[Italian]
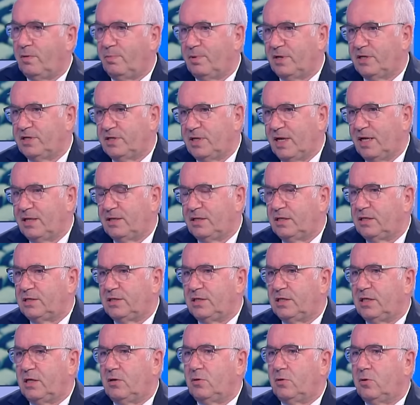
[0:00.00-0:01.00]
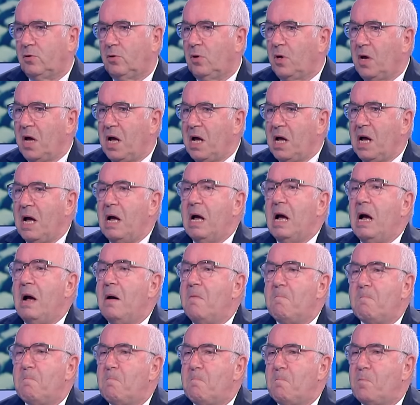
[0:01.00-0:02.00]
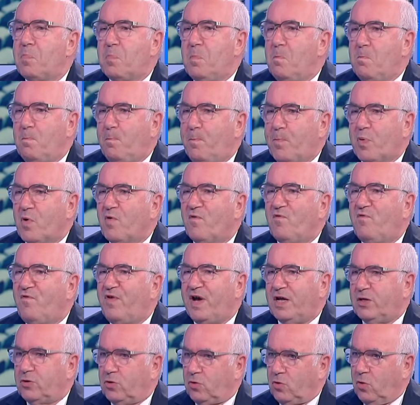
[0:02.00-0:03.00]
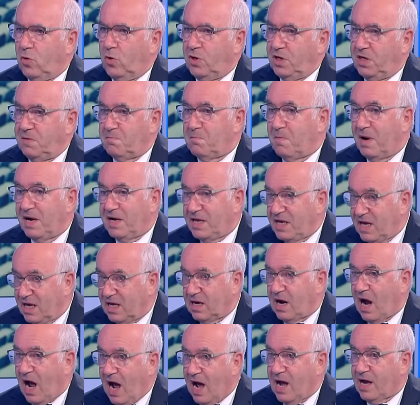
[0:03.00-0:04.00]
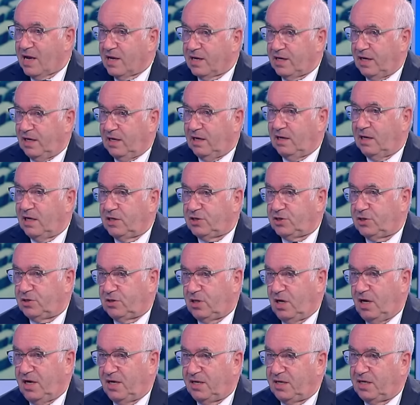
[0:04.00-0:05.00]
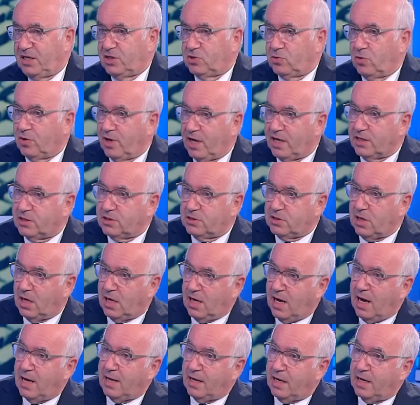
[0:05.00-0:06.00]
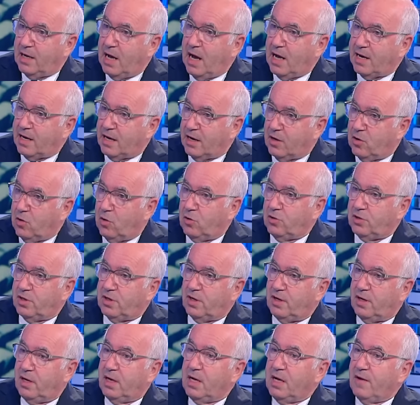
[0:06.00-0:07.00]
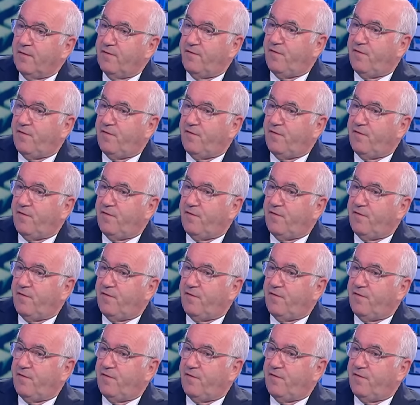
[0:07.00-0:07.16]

dove i presidenti si devono provvedono in maniera anche illecita e disonesta a, a raccogliere